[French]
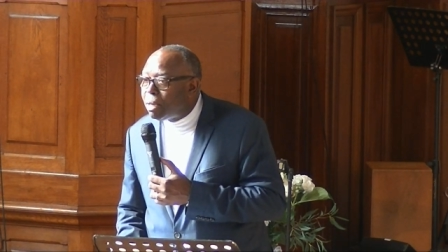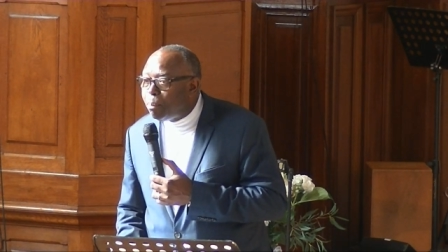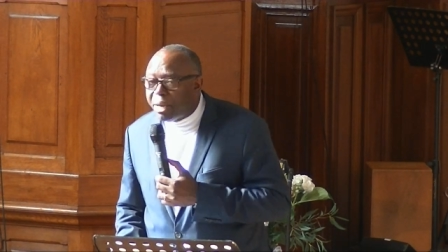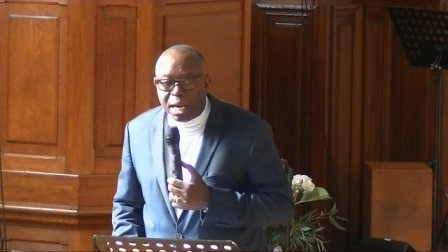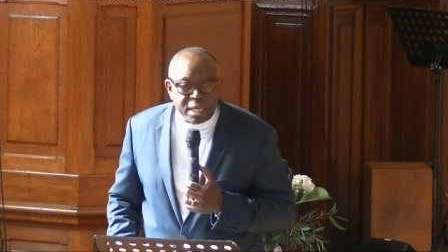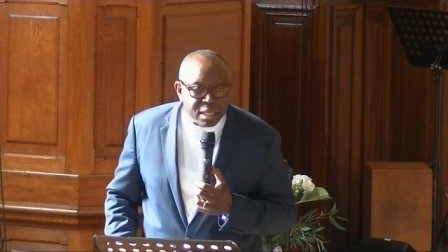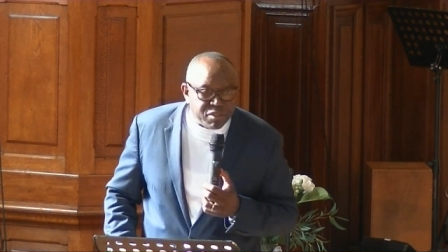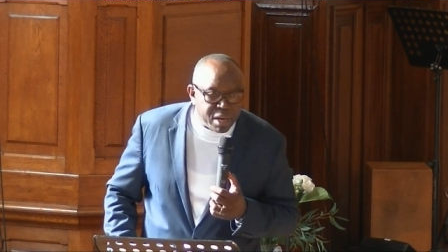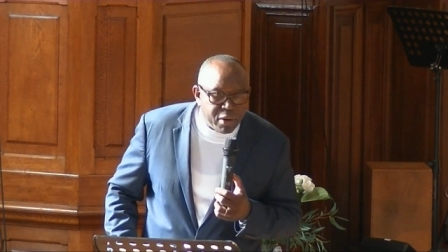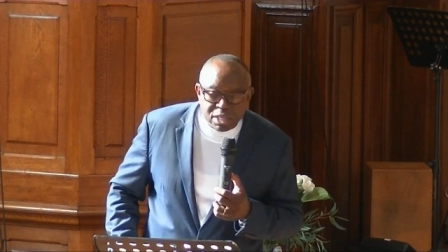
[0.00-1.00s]
Mais à la
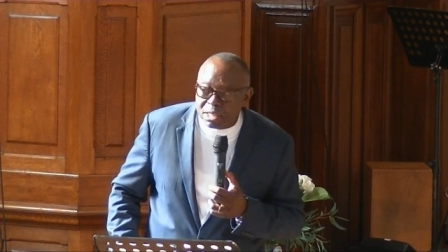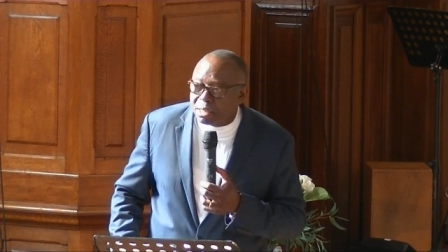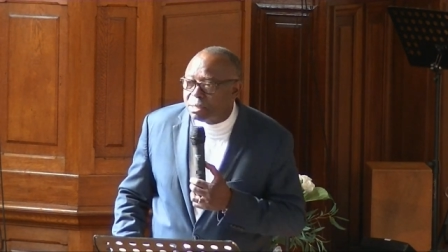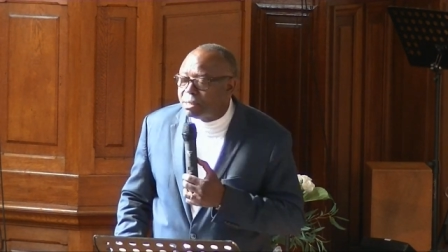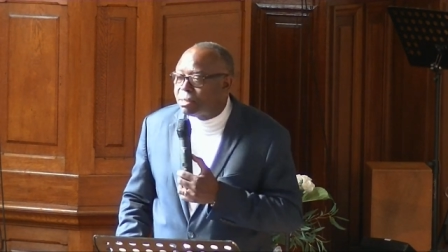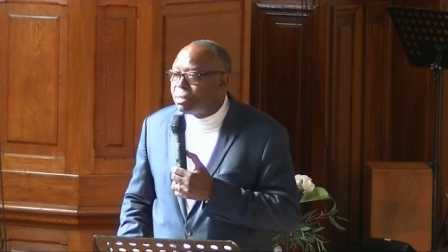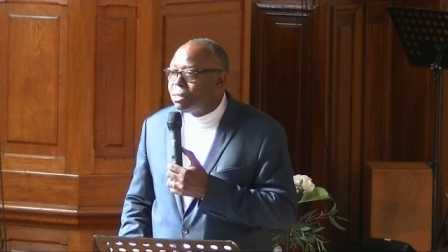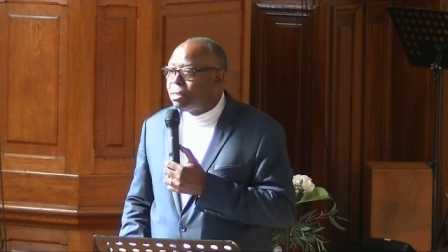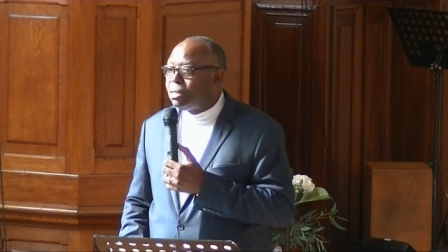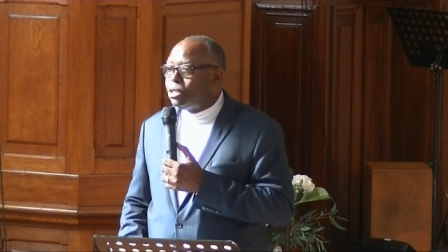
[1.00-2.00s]
différence,
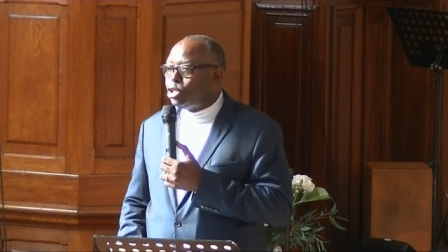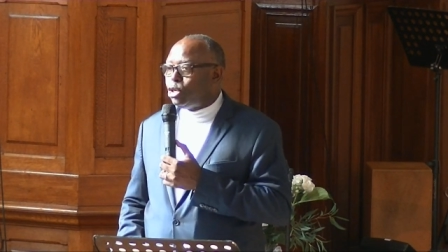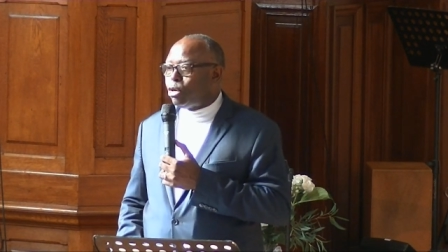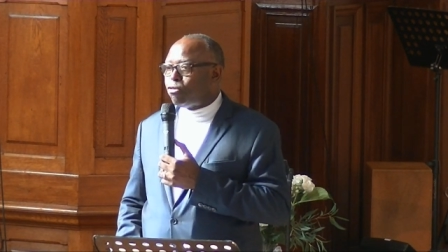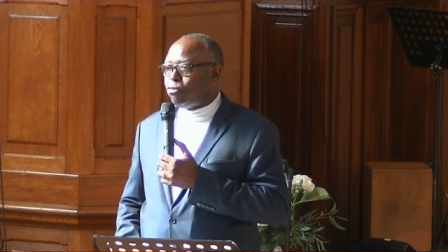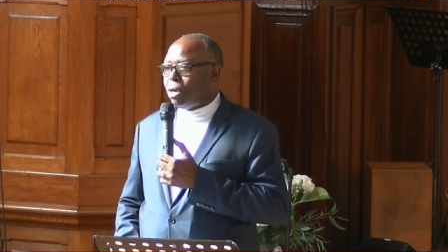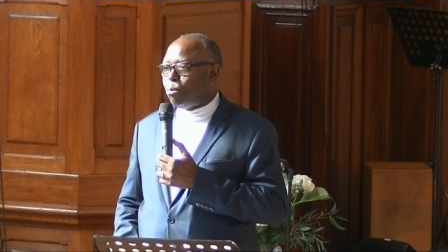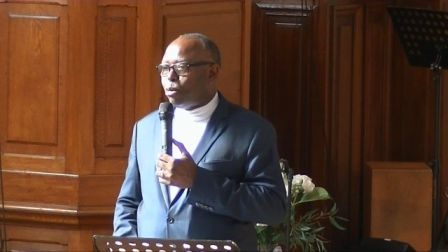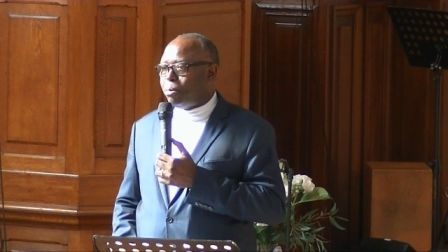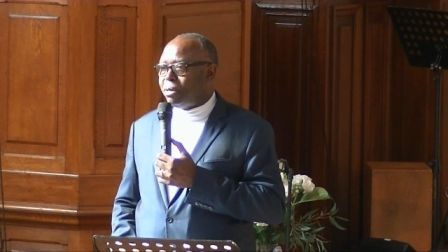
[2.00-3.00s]
je leur fous la
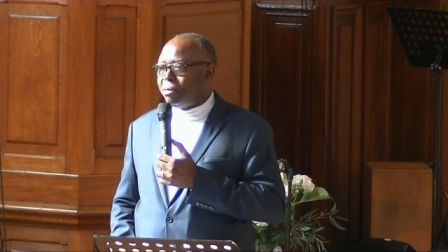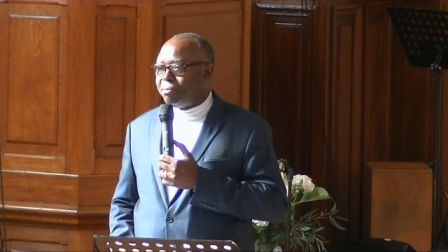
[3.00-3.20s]
bombe.